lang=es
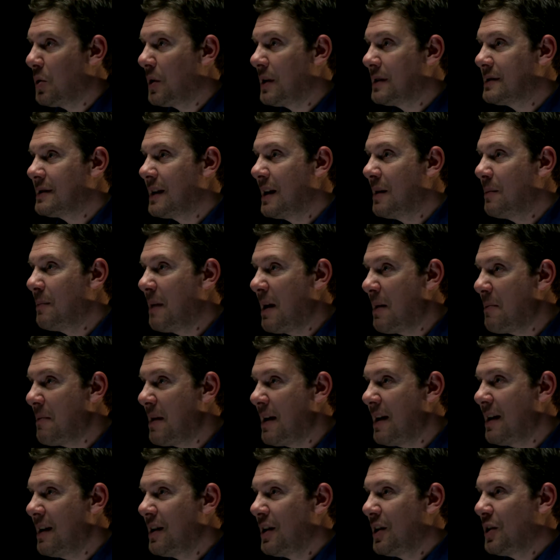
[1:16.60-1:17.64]
es el
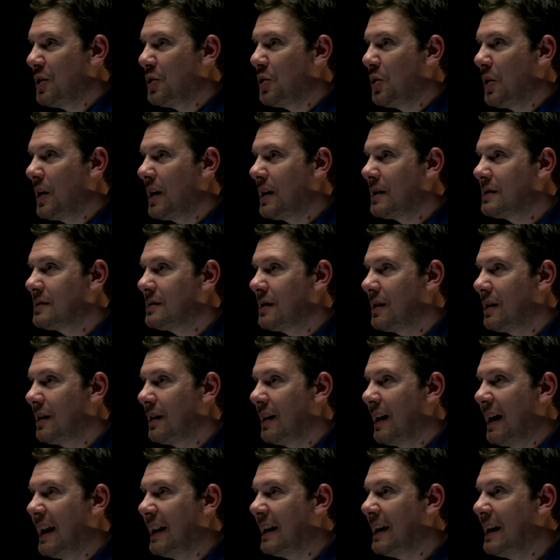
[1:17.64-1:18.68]
meme, no es
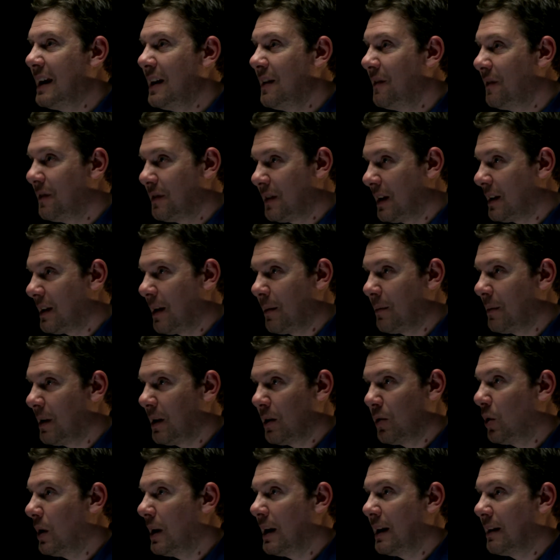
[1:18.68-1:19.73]
eh, el GIF que también,
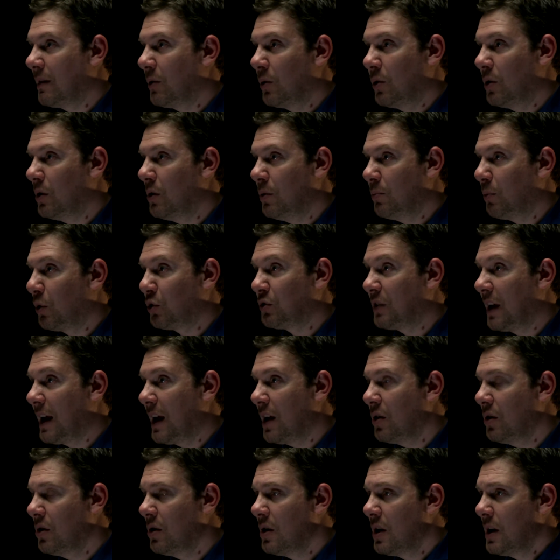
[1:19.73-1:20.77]
o, el,
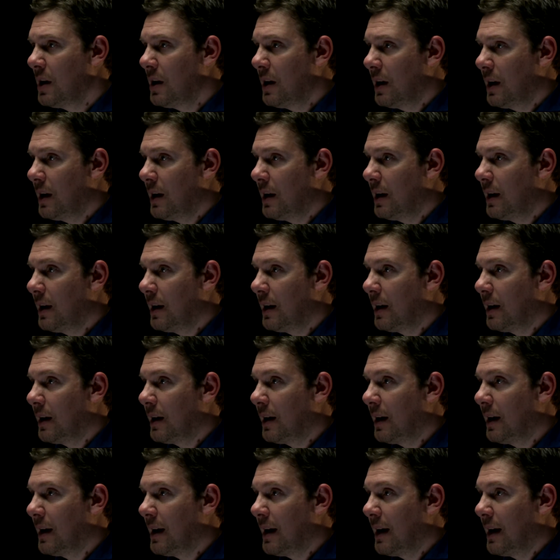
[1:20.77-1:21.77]
posteo, eh,